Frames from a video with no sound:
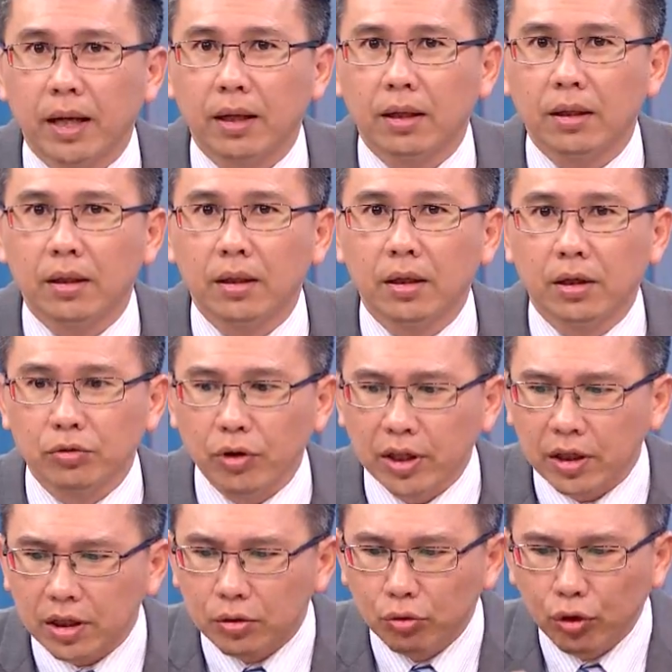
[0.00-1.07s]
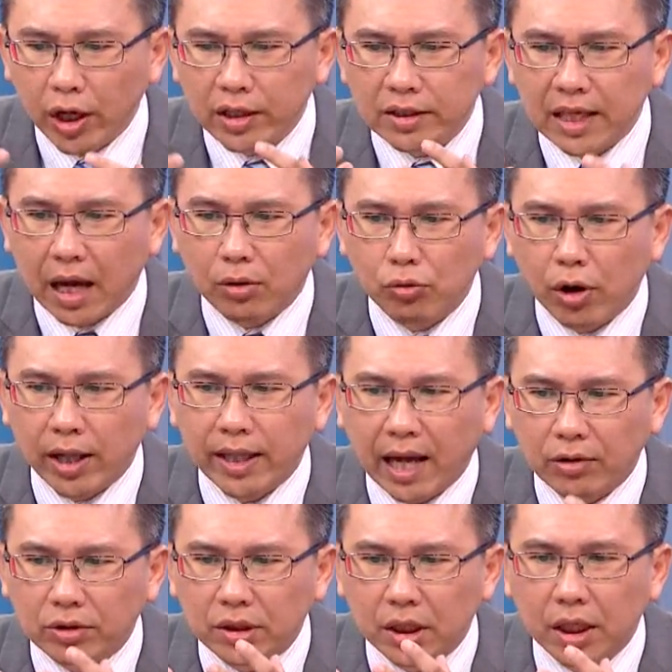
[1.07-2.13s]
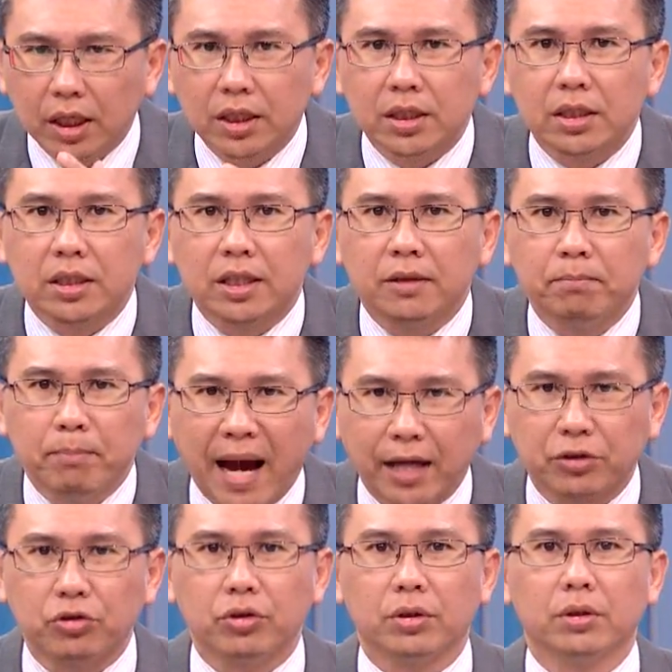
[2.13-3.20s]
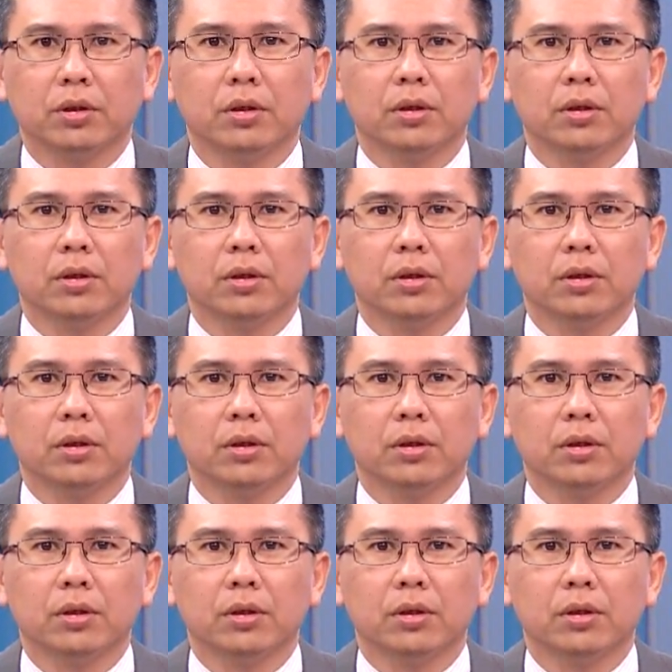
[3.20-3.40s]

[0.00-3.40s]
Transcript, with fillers: 嘛。所以你如何掌握到第一时间的卖讯，